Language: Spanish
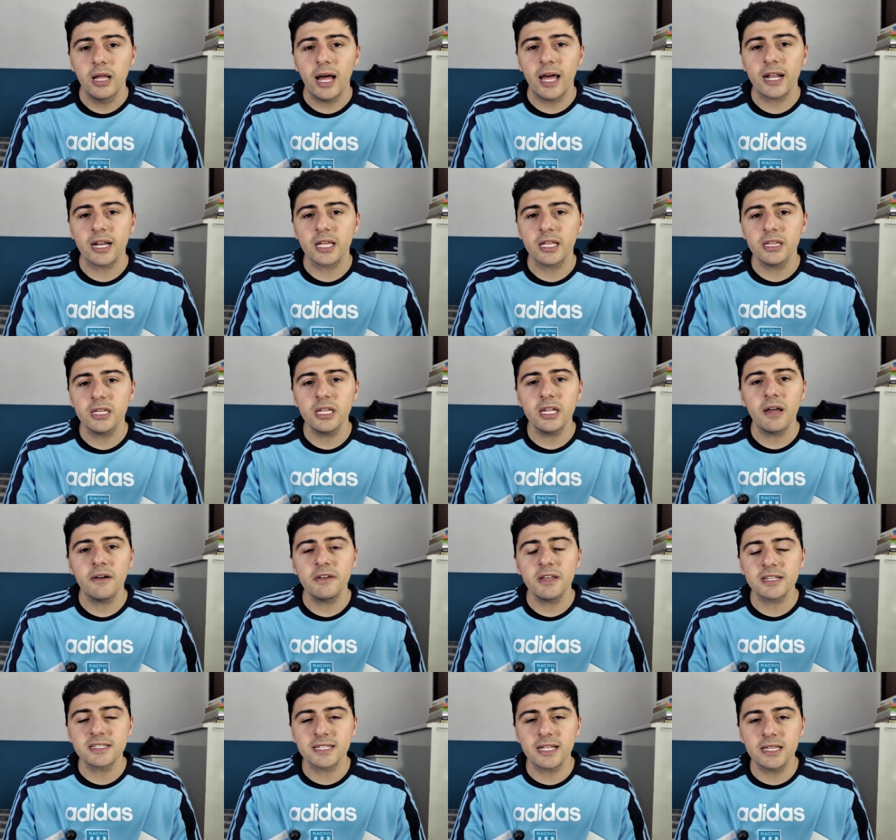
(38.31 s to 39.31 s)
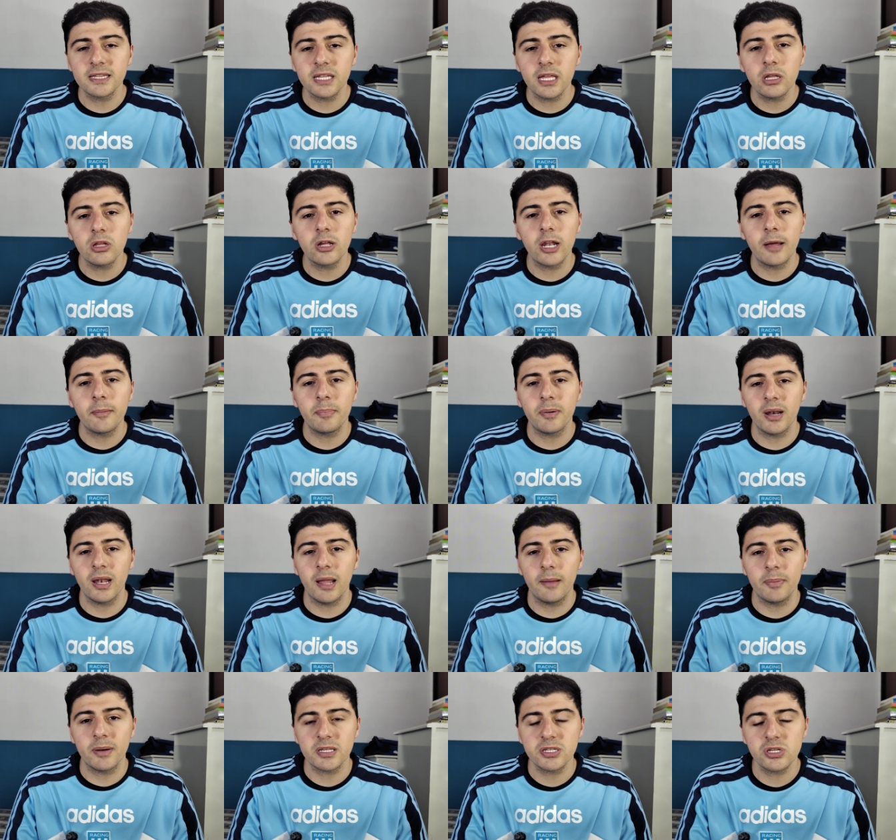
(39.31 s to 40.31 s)
Argentina había salteado la,
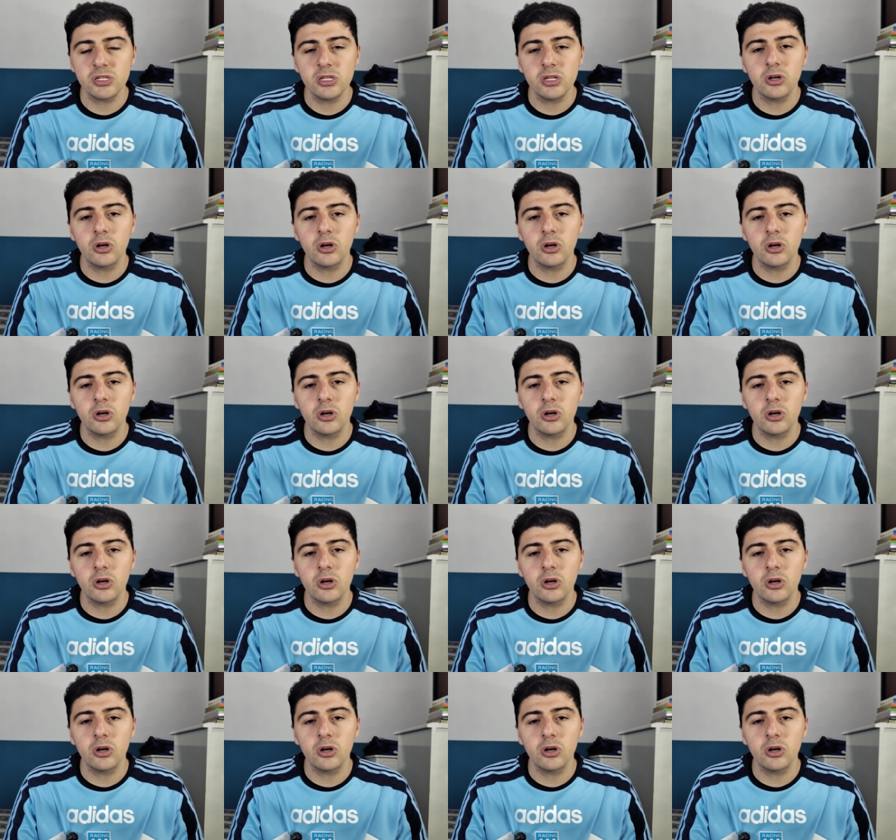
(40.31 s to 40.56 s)
la presión